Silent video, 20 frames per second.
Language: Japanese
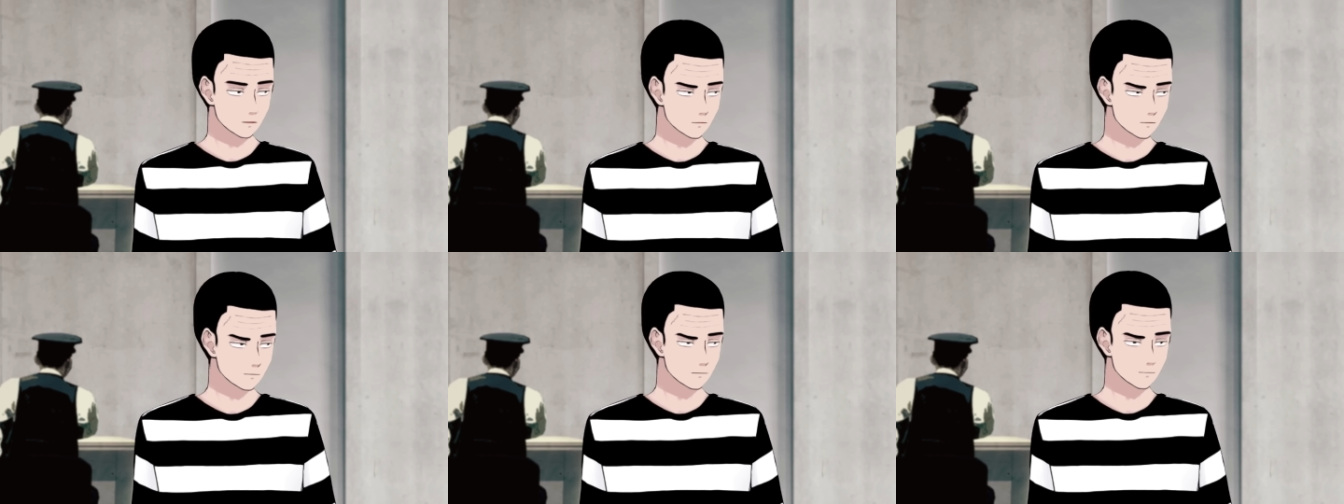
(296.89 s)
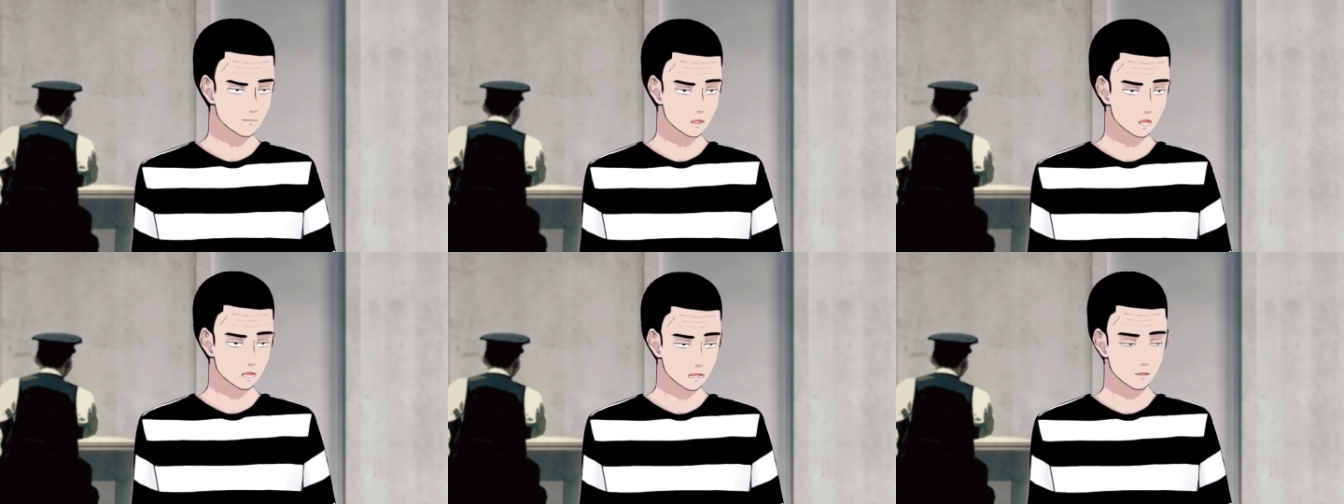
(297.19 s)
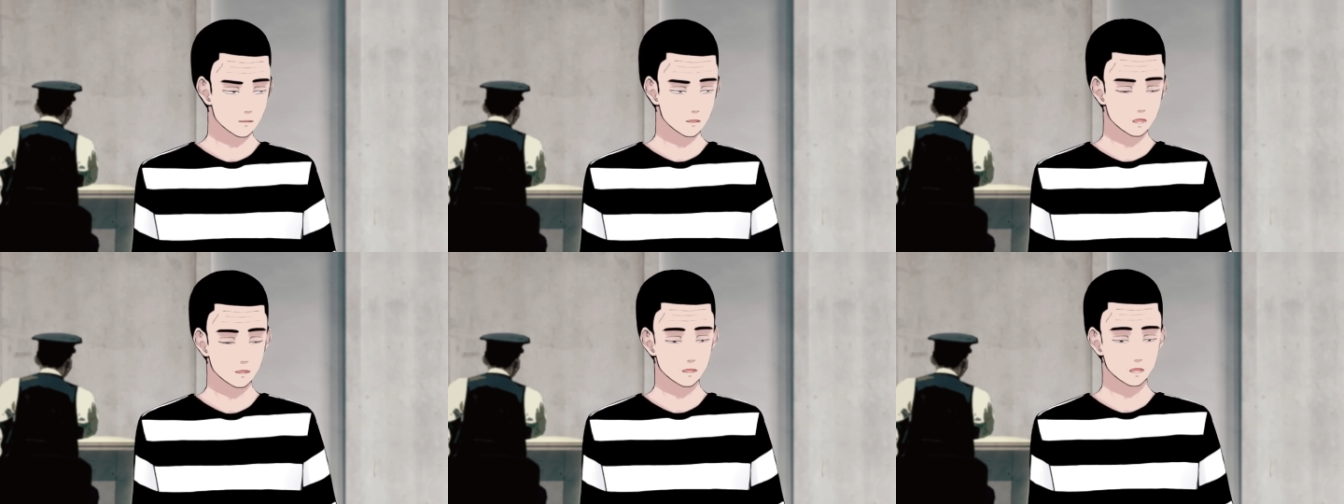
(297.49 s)
ね、皆
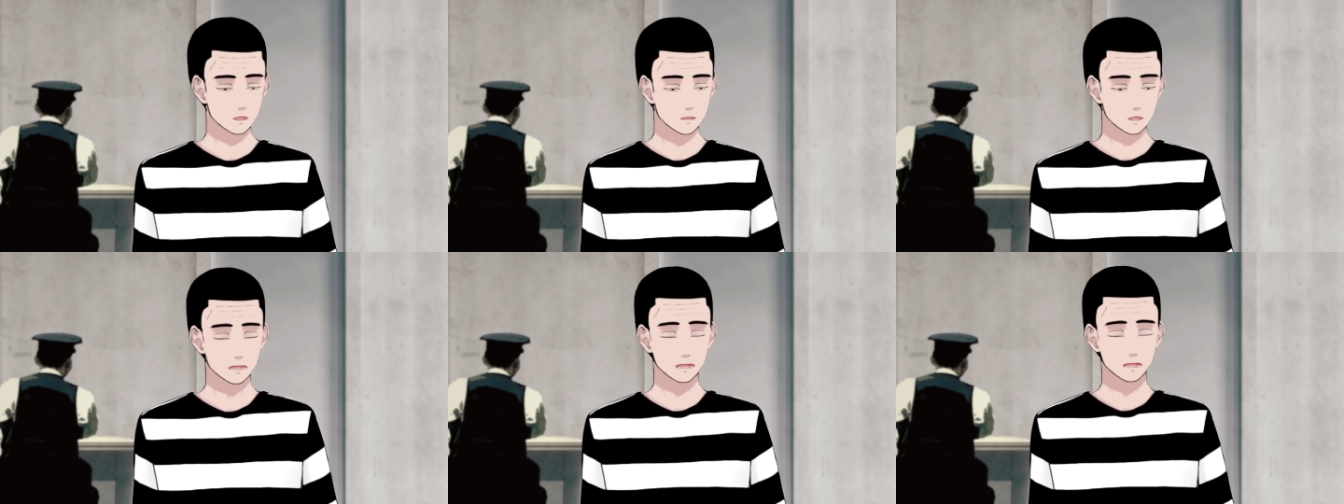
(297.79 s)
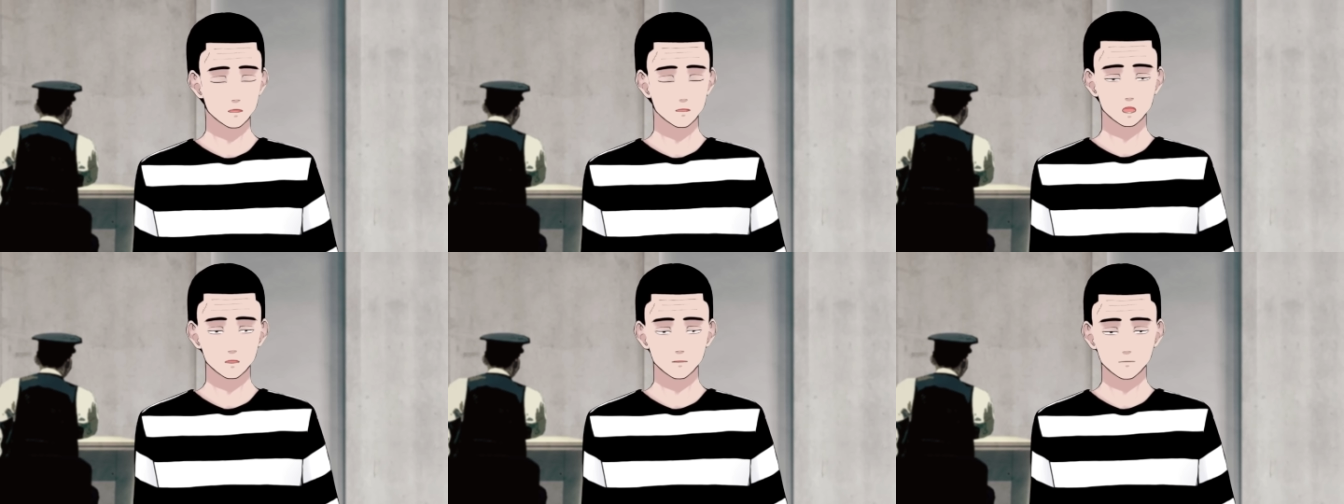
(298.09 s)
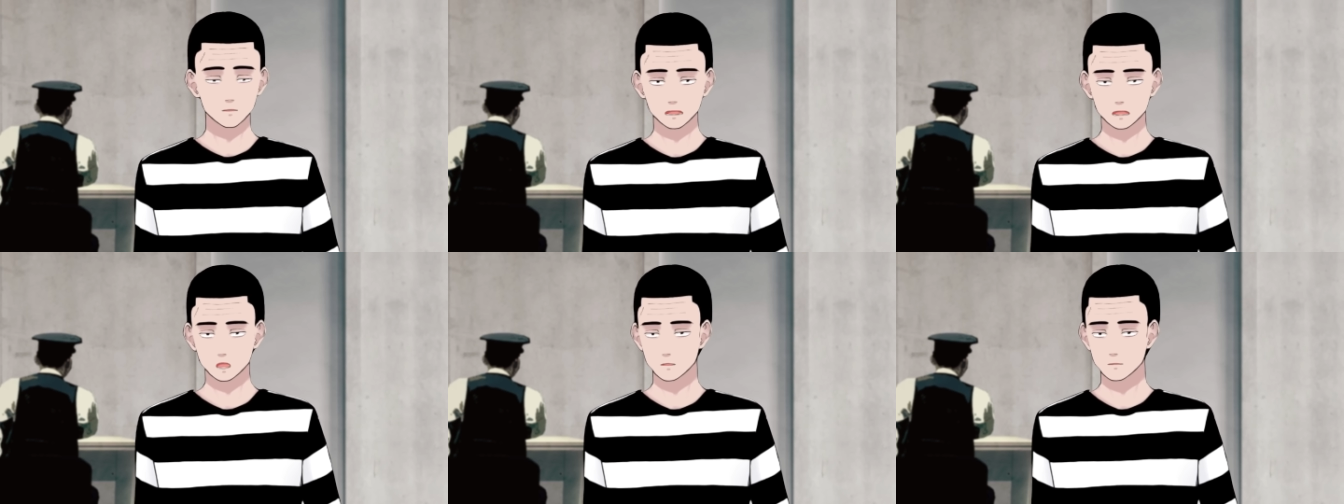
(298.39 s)
さん見てくださ
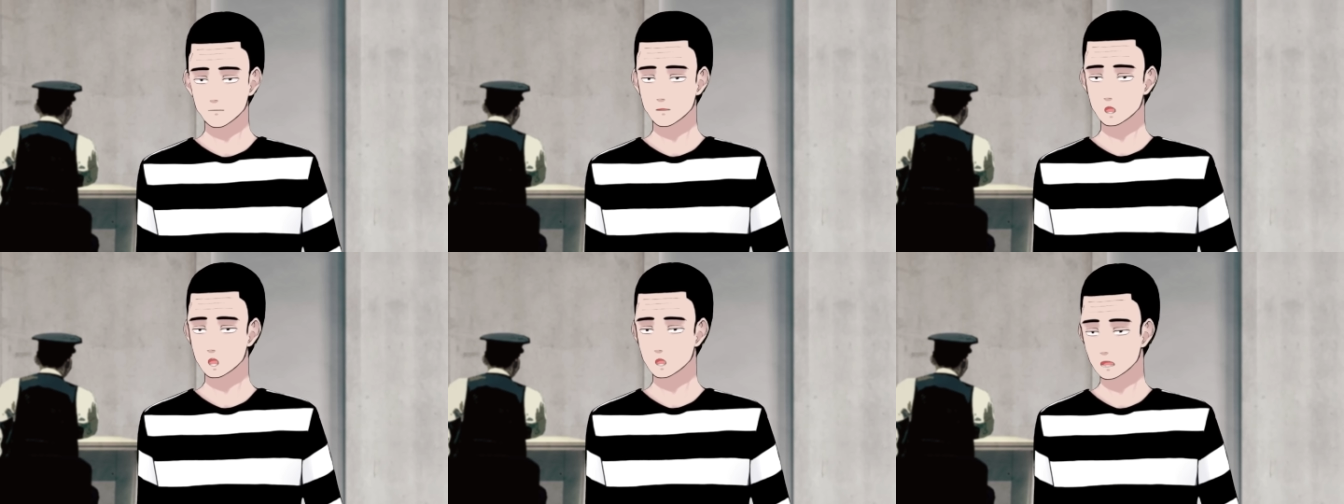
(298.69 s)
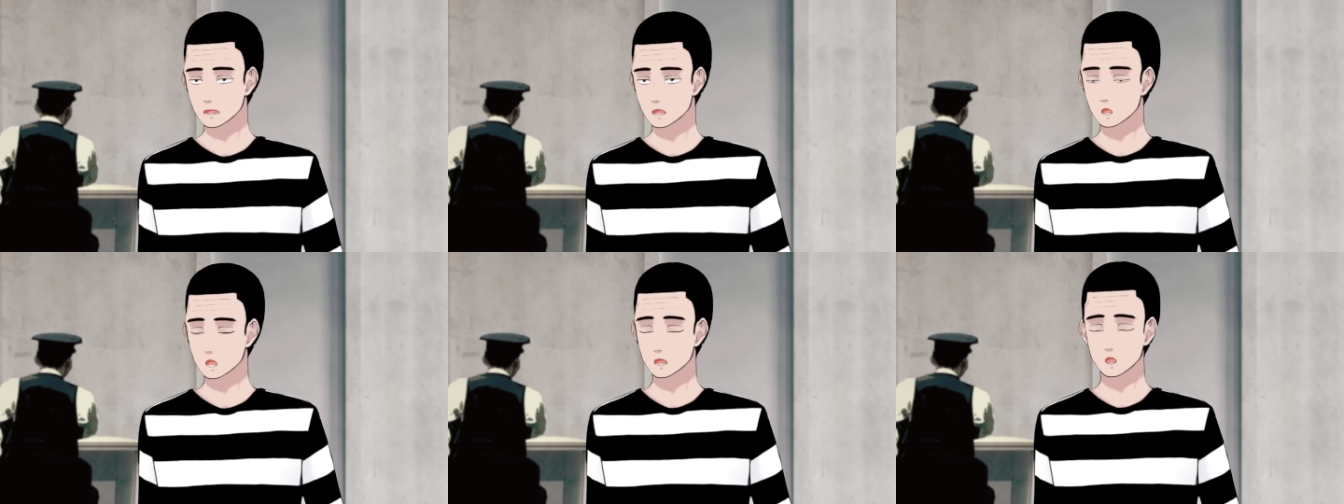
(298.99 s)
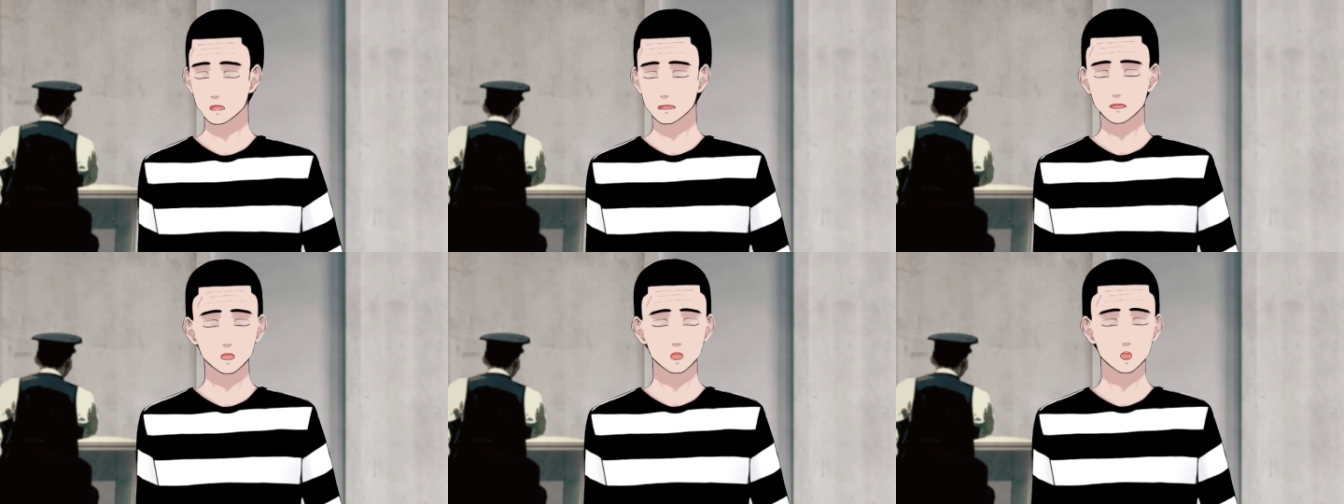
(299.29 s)
い。もうね、これ
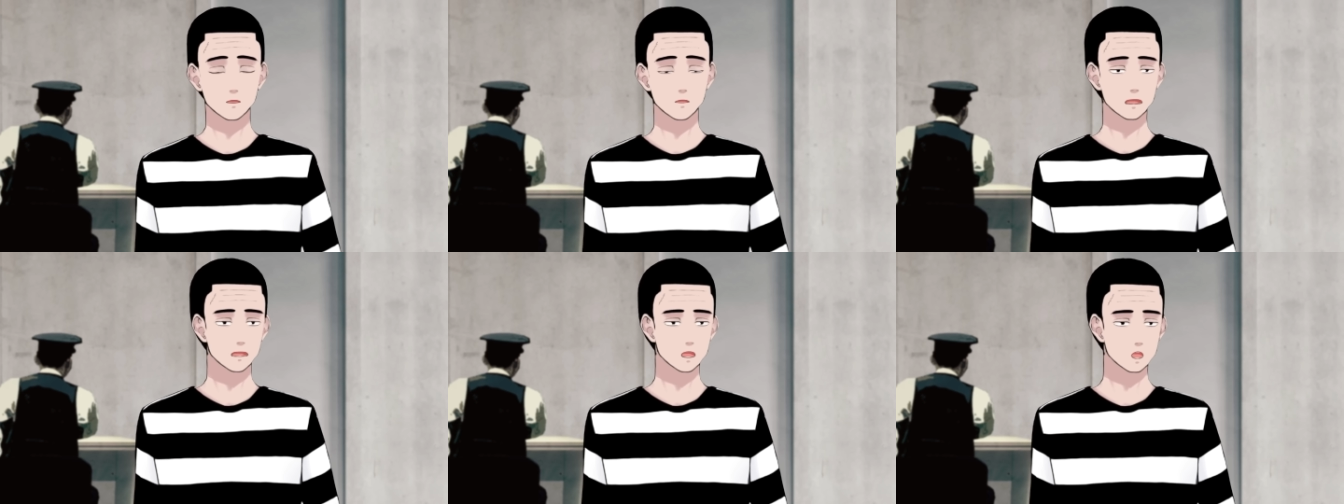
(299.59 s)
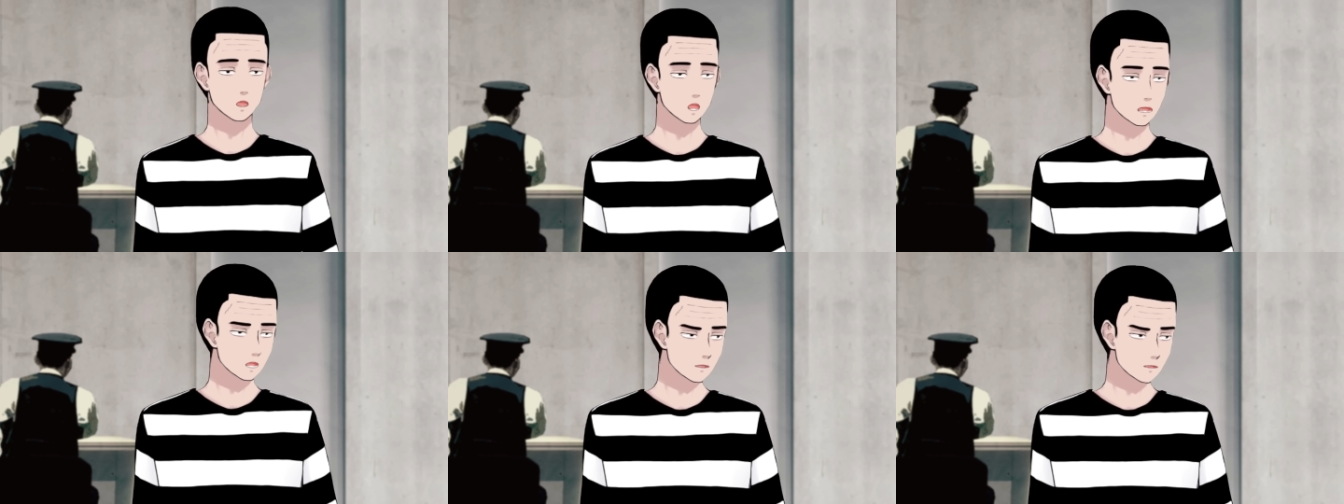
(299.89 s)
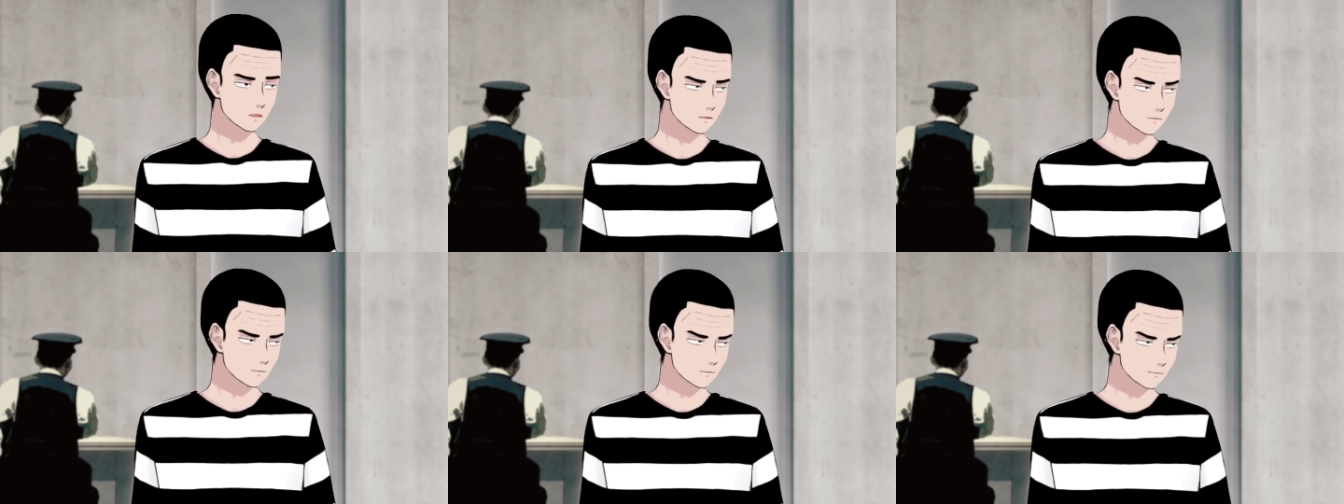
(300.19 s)
最終巻となっており
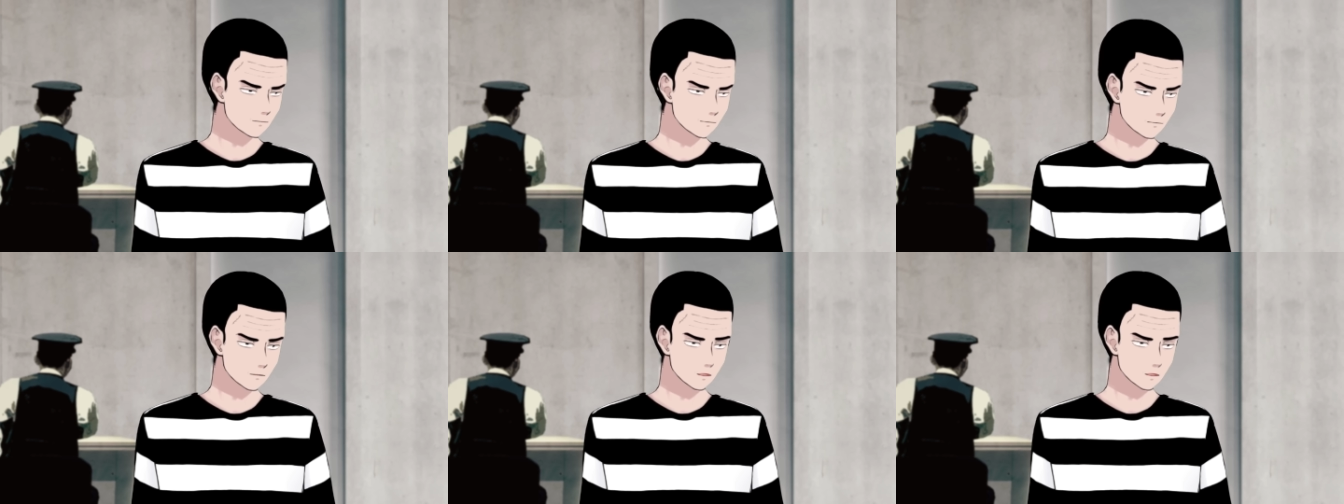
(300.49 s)
ます。